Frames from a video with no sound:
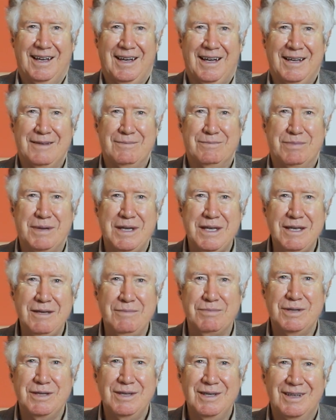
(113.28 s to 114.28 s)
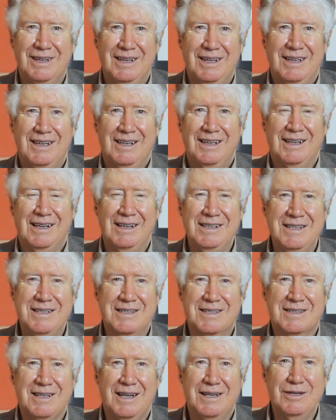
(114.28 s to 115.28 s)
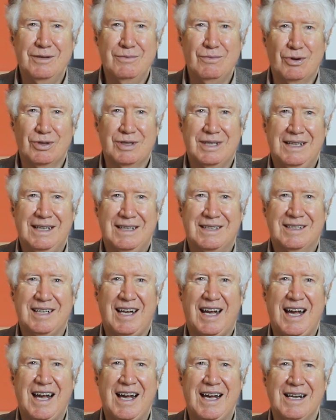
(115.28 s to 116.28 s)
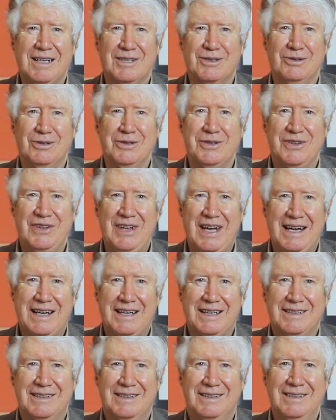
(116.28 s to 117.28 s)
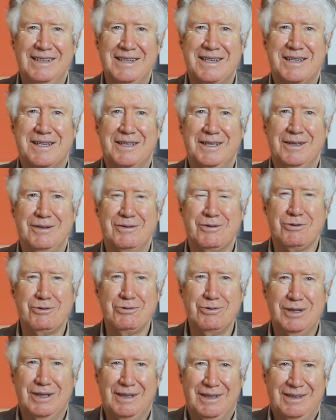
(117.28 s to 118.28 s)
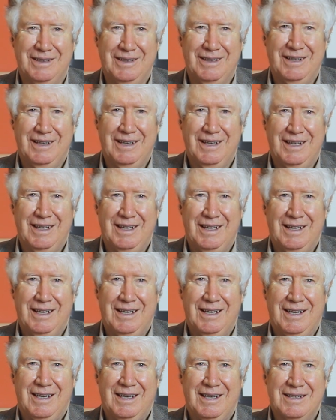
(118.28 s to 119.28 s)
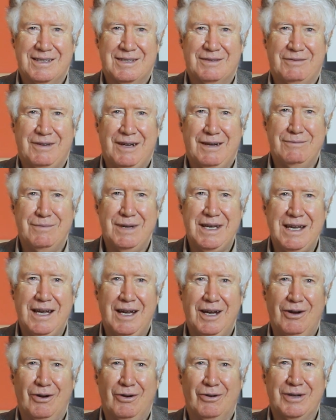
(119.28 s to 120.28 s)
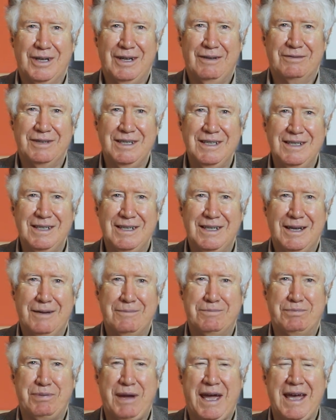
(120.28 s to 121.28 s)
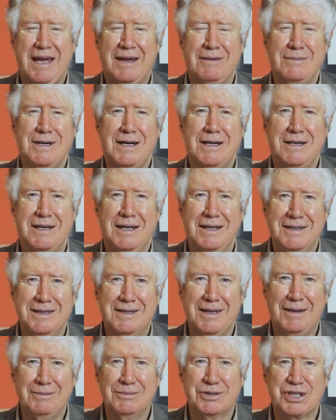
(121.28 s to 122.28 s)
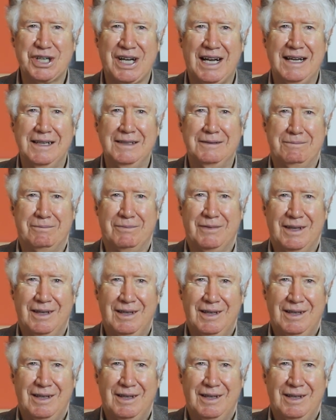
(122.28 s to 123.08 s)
Ein Baby ließ seine Mutter Tag und Nacht nicht in Ruhe. Es war mehr oder weniger permanent am Schreien.